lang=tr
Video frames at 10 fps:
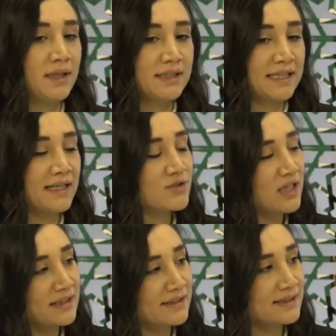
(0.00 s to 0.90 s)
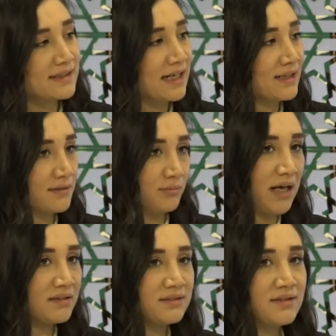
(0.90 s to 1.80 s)
Gelecek nesiller
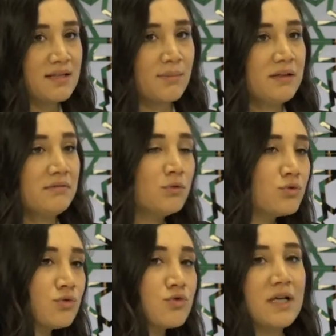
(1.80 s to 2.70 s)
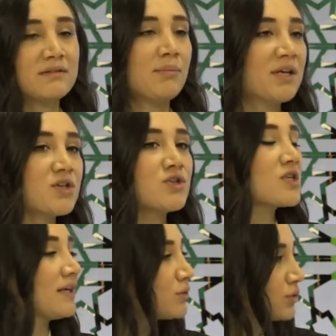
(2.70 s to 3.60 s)
baktığı zaman 3. cadde 5.
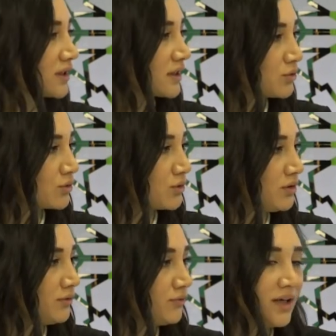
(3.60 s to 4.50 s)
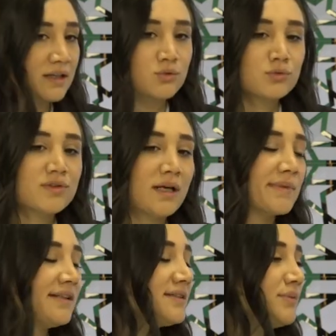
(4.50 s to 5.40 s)
cadde olarak görüyor. Fakat Yunus
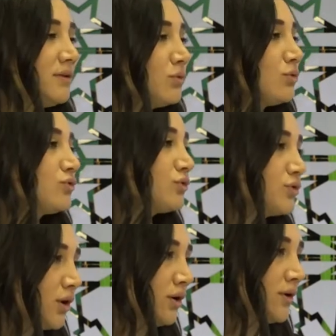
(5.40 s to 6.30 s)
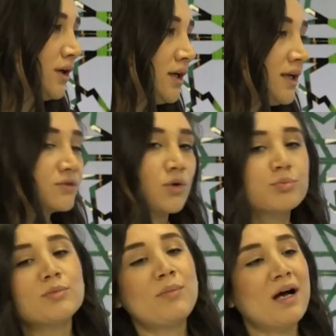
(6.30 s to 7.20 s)
Emre ismi unutuluyor. E,
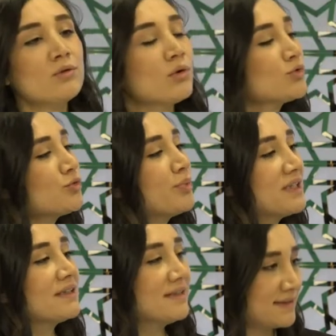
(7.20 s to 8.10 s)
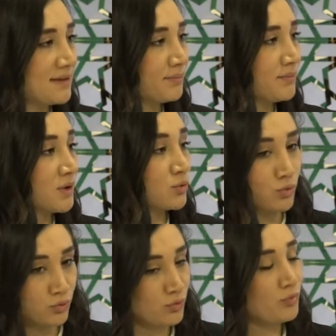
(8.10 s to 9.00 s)
topluma mal olmuş bir isim,
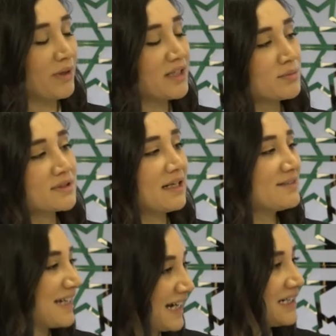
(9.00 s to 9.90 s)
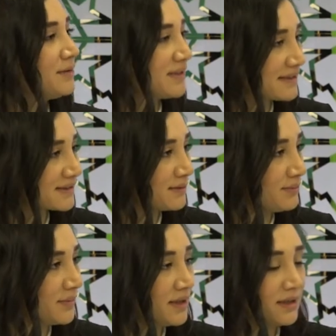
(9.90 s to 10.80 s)
kültür bakımından değerli bir isim
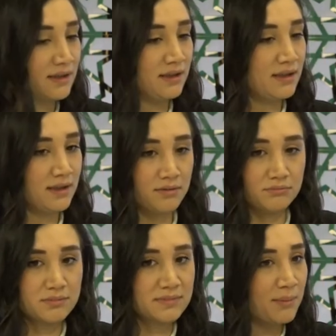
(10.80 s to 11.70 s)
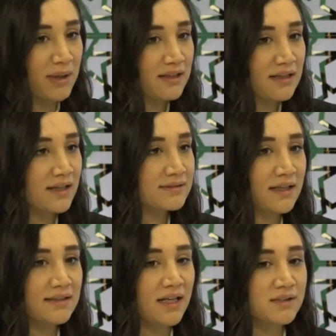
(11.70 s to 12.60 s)
e,
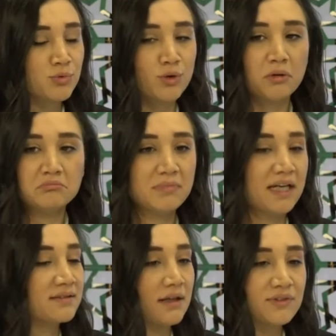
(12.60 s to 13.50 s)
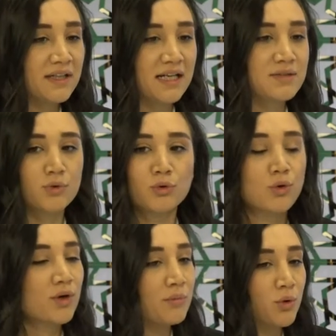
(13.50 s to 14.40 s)
tabelalarda yazmıyor, etrafta yazmıyor,
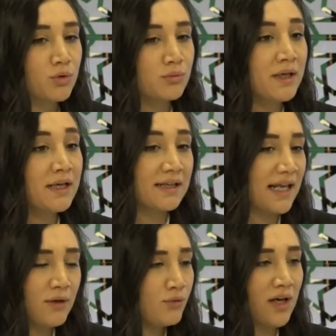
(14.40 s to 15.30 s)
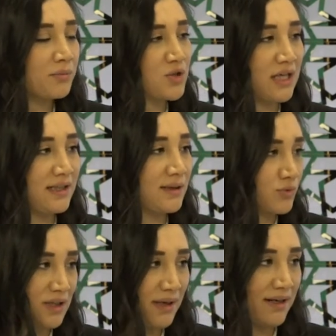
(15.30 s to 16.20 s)
göremiyorum. Yani en ufak bir şekilde
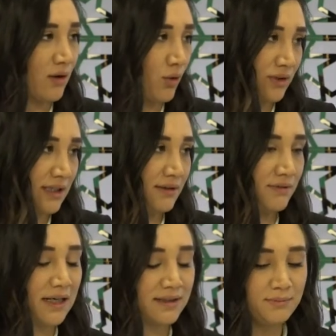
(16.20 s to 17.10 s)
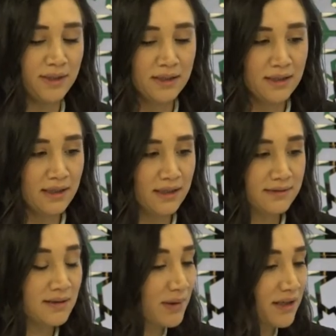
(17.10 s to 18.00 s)
bu tabela örneğini verdim. E,
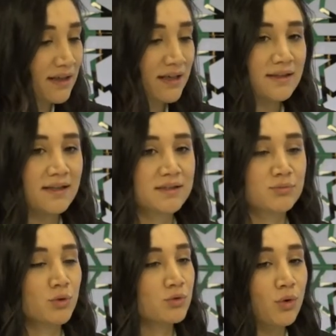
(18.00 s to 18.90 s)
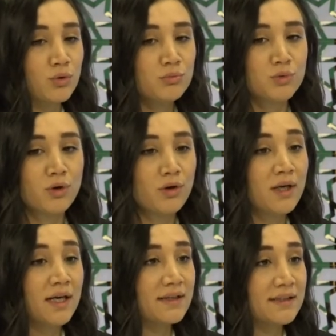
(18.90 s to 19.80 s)
tabelalarda yazmıyor, görülmüyor,
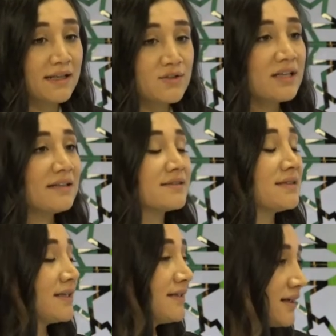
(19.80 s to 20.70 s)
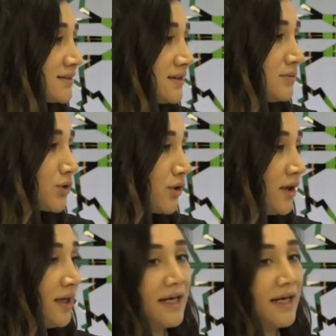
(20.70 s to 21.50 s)
e, gelecek nesillere de aktarılmıyor.